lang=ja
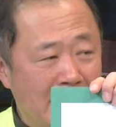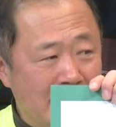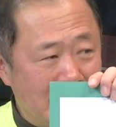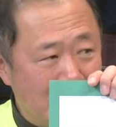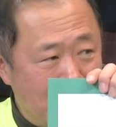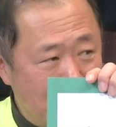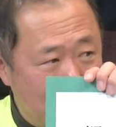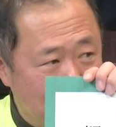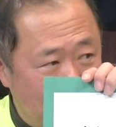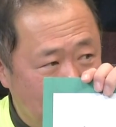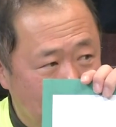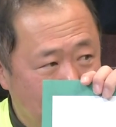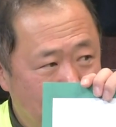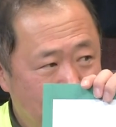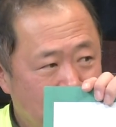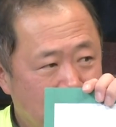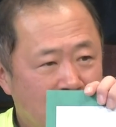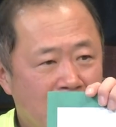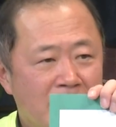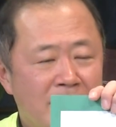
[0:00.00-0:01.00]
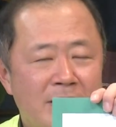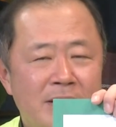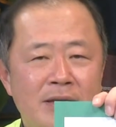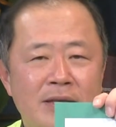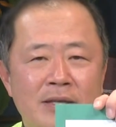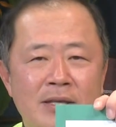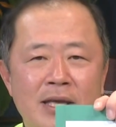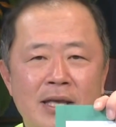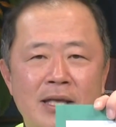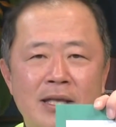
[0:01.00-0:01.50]
わせるんだと。
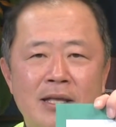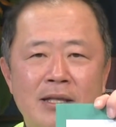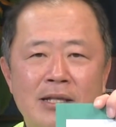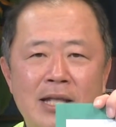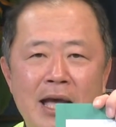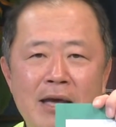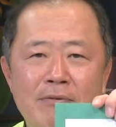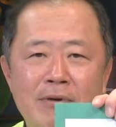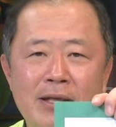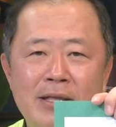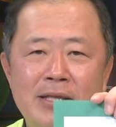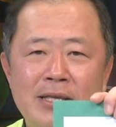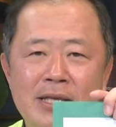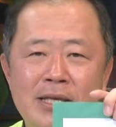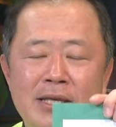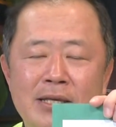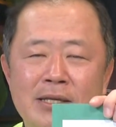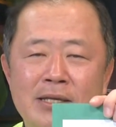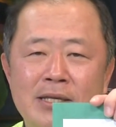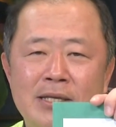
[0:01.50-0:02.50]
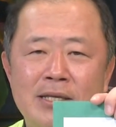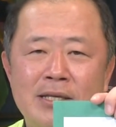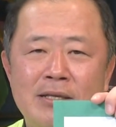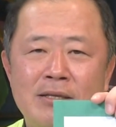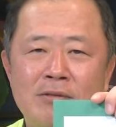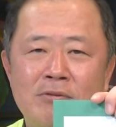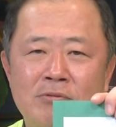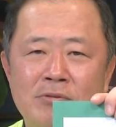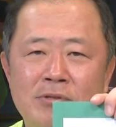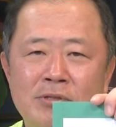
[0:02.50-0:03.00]
台湾に
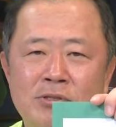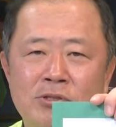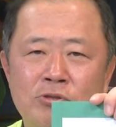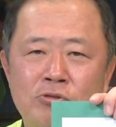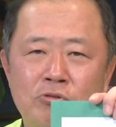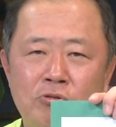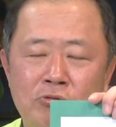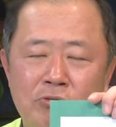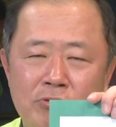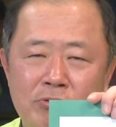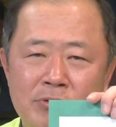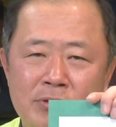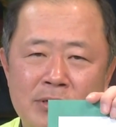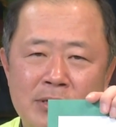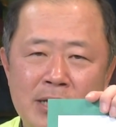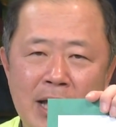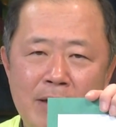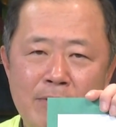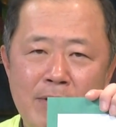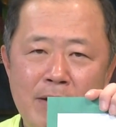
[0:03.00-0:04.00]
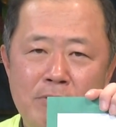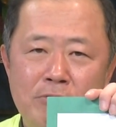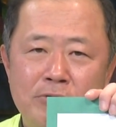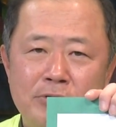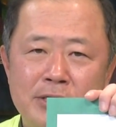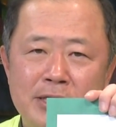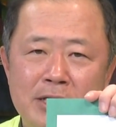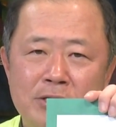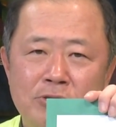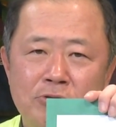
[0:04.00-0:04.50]
中国、台湾
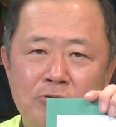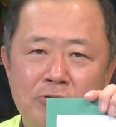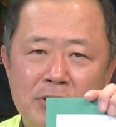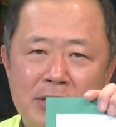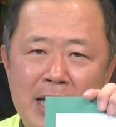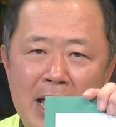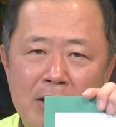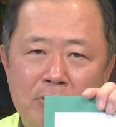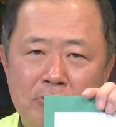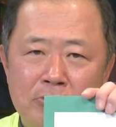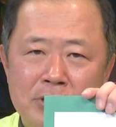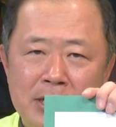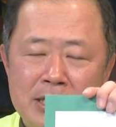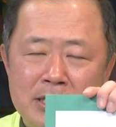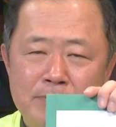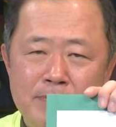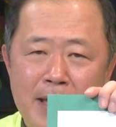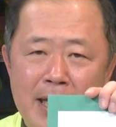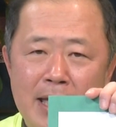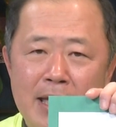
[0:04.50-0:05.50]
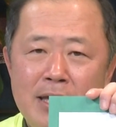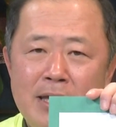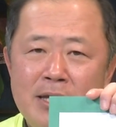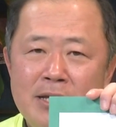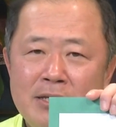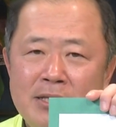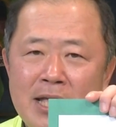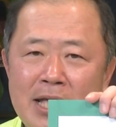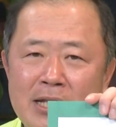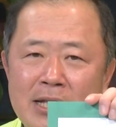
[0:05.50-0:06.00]
をして中国に対抗をせしめ
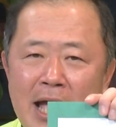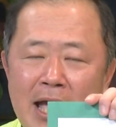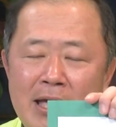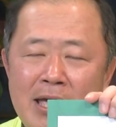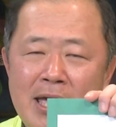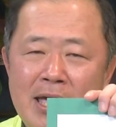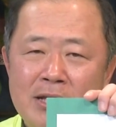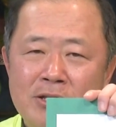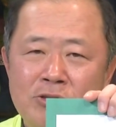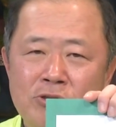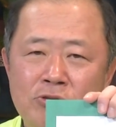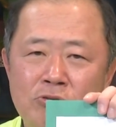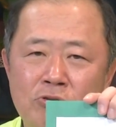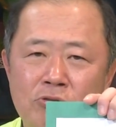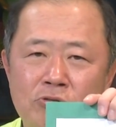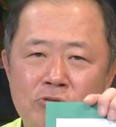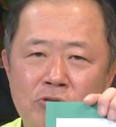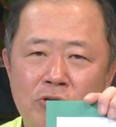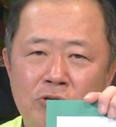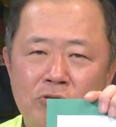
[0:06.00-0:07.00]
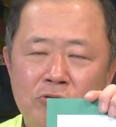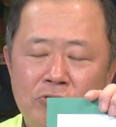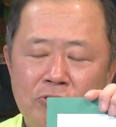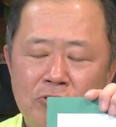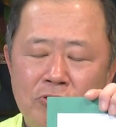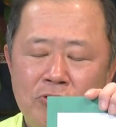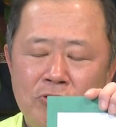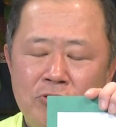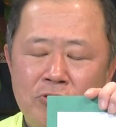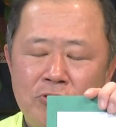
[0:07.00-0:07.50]
で、中国のこ
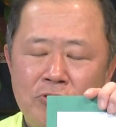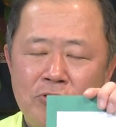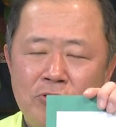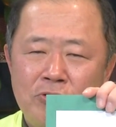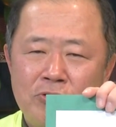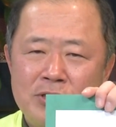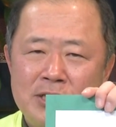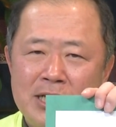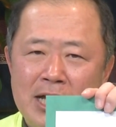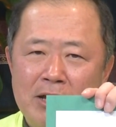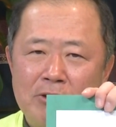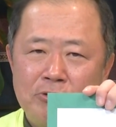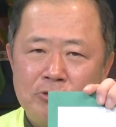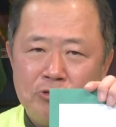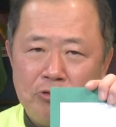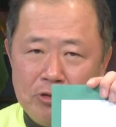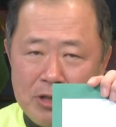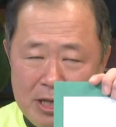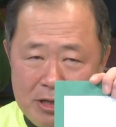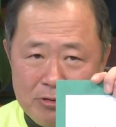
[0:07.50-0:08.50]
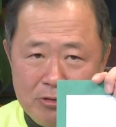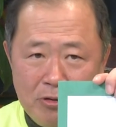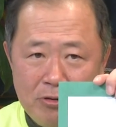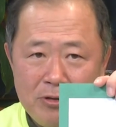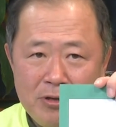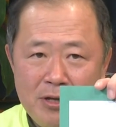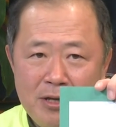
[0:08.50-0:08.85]
の力を削いでいくと、